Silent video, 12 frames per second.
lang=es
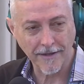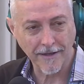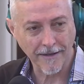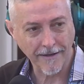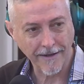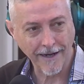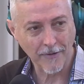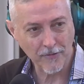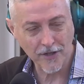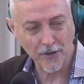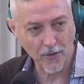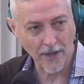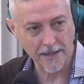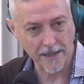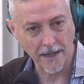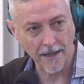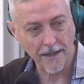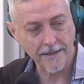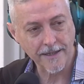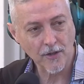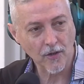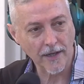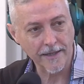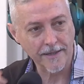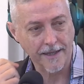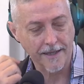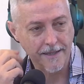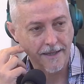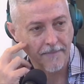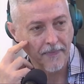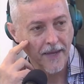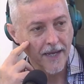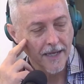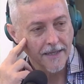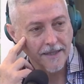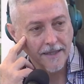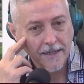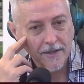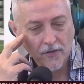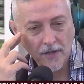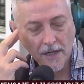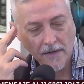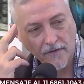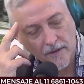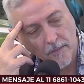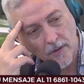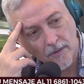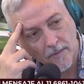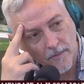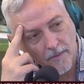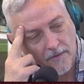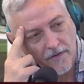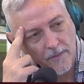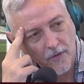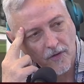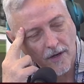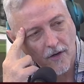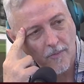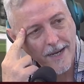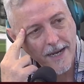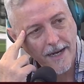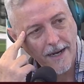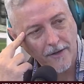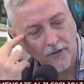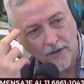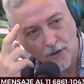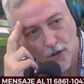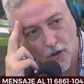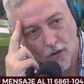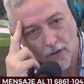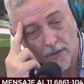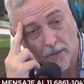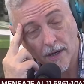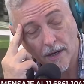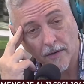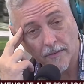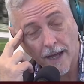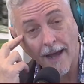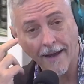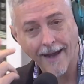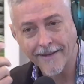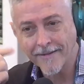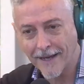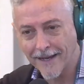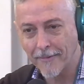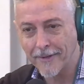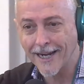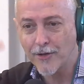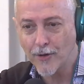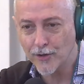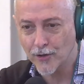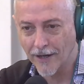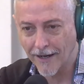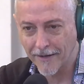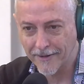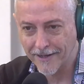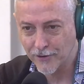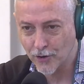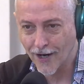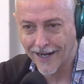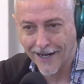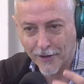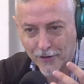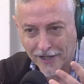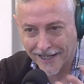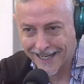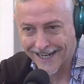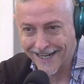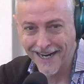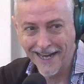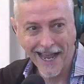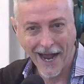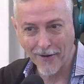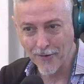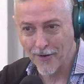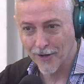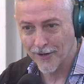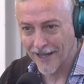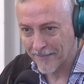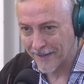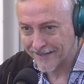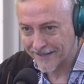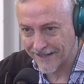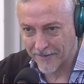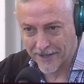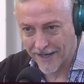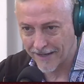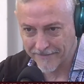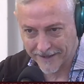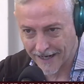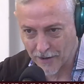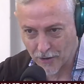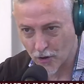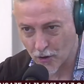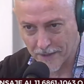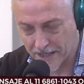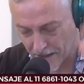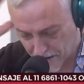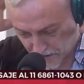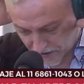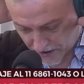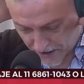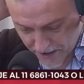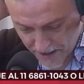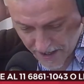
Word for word: eh, eran un chico y una chica. El chico le dice a ella, sí, no sé, fuimos, fuimos a comer a no sé dónde, y bueno, habían ido a, ver tocar a no sé quién, a un lugar donde además se servían tragos, comida y no sé qué.